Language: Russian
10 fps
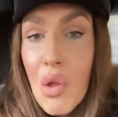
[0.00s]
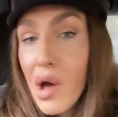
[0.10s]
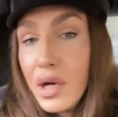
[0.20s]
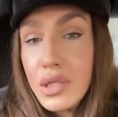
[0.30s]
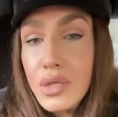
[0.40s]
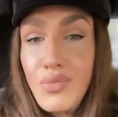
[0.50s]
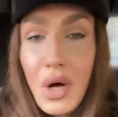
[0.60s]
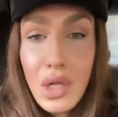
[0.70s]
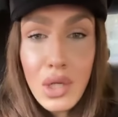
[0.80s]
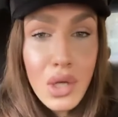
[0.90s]
Эта
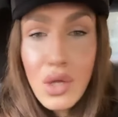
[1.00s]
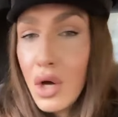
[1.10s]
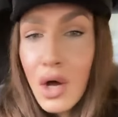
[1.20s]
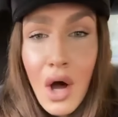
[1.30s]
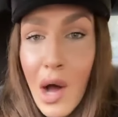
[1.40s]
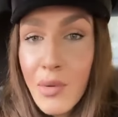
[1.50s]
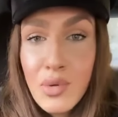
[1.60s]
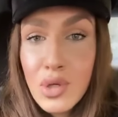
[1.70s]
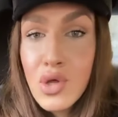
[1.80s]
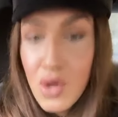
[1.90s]
малышка как
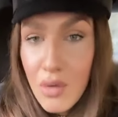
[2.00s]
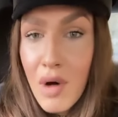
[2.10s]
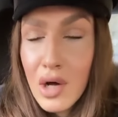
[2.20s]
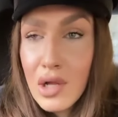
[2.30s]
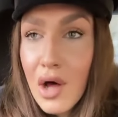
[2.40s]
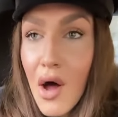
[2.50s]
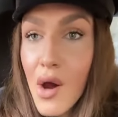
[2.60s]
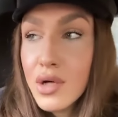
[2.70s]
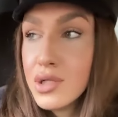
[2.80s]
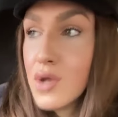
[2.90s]
бы еще могла.
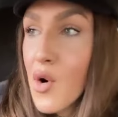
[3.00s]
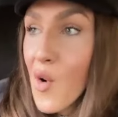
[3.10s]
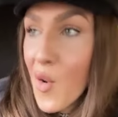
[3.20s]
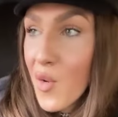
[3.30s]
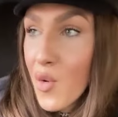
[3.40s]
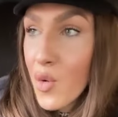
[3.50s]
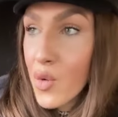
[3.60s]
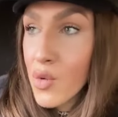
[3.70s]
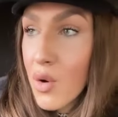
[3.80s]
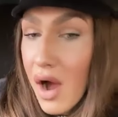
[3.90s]

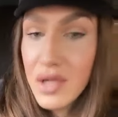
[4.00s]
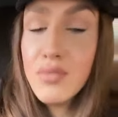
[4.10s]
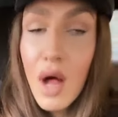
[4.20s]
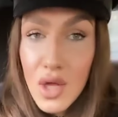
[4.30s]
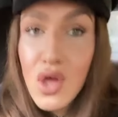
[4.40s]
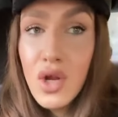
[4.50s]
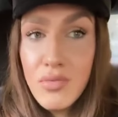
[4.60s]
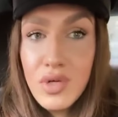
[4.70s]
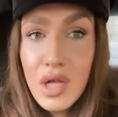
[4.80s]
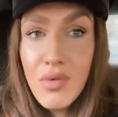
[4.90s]
Эта малышка
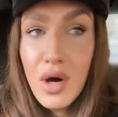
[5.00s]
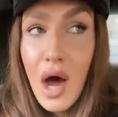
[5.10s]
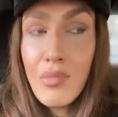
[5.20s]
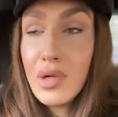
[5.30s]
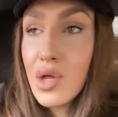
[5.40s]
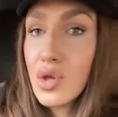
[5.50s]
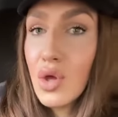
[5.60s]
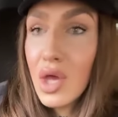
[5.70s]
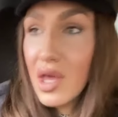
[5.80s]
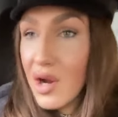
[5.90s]
любила Мюха, была
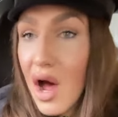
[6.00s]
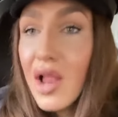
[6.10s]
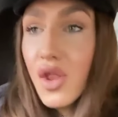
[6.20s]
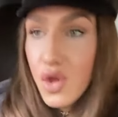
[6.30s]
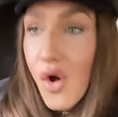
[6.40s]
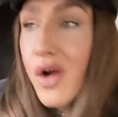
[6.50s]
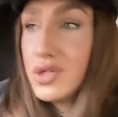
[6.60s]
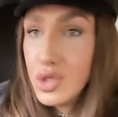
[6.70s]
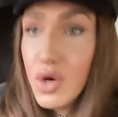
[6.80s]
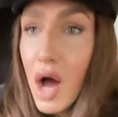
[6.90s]
женой генерала, но
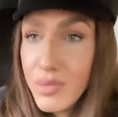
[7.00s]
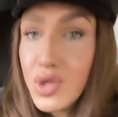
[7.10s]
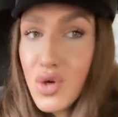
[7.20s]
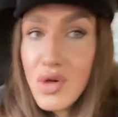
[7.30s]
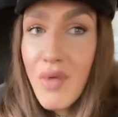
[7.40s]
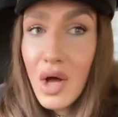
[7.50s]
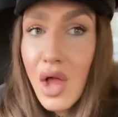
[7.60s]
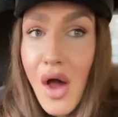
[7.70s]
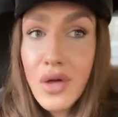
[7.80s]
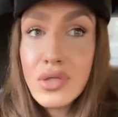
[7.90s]
еще как бы тоже
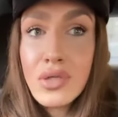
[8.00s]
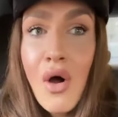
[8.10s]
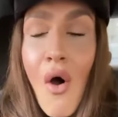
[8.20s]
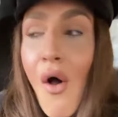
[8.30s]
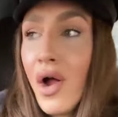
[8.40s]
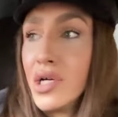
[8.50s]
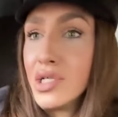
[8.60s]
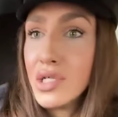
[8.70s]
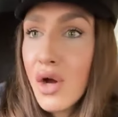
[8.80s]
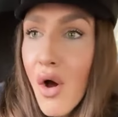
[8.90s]
могла
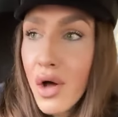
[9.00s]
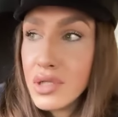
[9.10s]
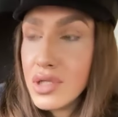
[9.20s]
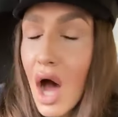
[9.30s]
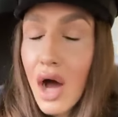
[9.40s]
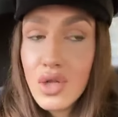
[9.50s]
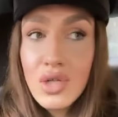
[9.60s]
так, ну